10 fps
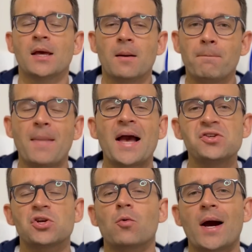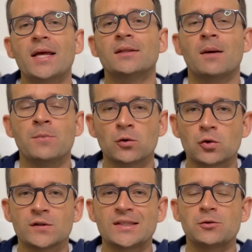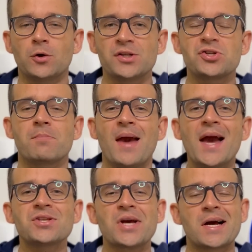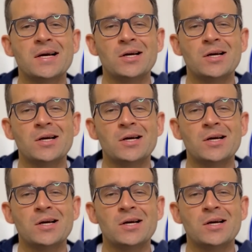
mais de 40 mil torcedores de média.